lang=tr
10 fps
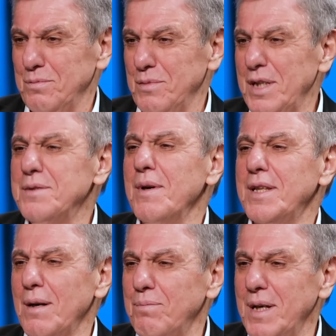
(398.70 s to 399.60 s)

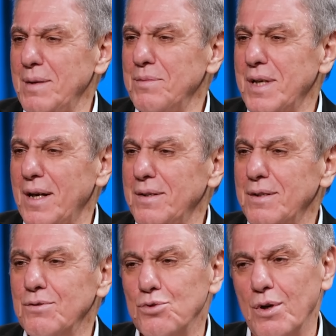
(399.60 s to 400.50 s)
hizmet yapma
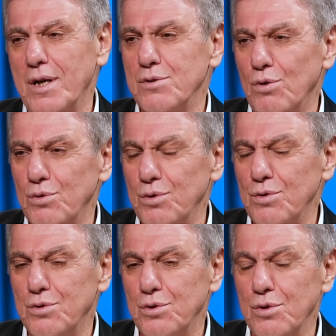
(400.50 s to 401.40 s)
imkanının çok az
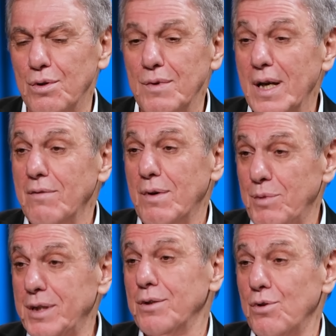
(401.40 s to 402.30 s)
olduğunu düşünüyorum ve
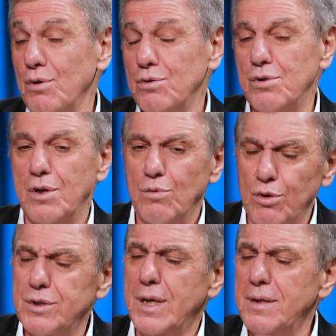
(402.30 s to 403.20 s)
Bakırköy'ü özlüyorum.
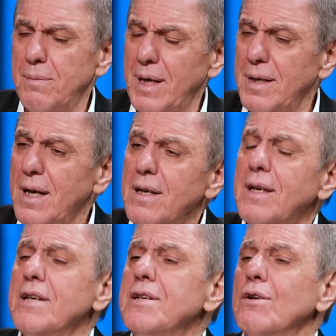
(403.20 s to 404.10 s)
O yüzden de ben
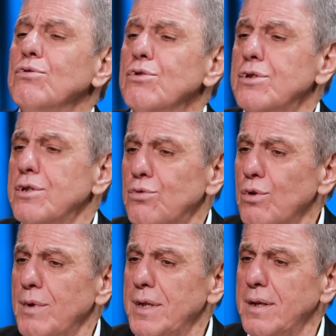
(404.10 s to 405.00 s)
gece gündüz hiç
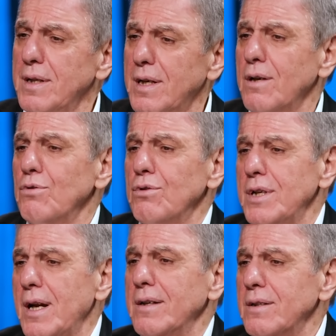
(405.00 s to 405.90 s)
durmadan iki gündür
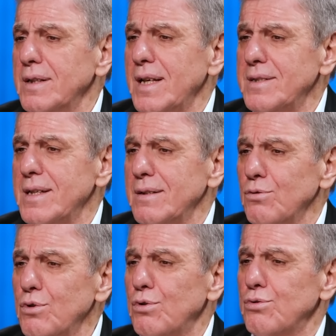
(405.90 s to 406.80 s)
inan gece
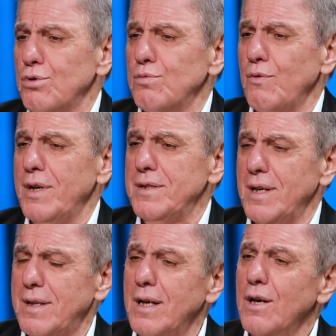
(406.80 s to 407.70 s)
uykusuz bir
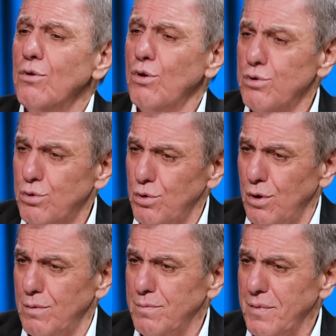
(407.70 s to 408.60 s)
vaziyette
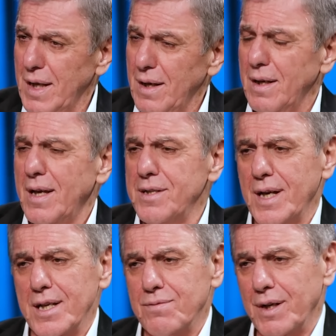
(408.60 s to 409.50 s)
koşturuyorum. Gece
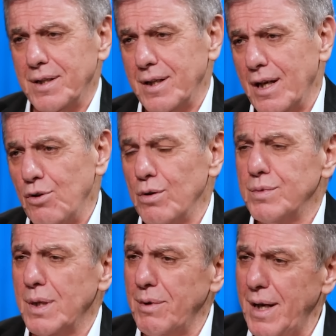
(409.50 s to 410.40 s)
geç vakit geliyorum,
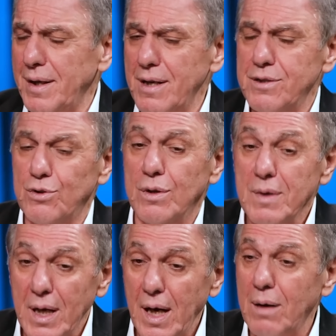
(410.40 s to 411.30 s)
sabah erken çıkıyorum.
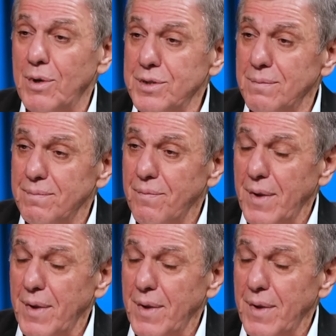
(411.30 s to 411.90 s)
Amacım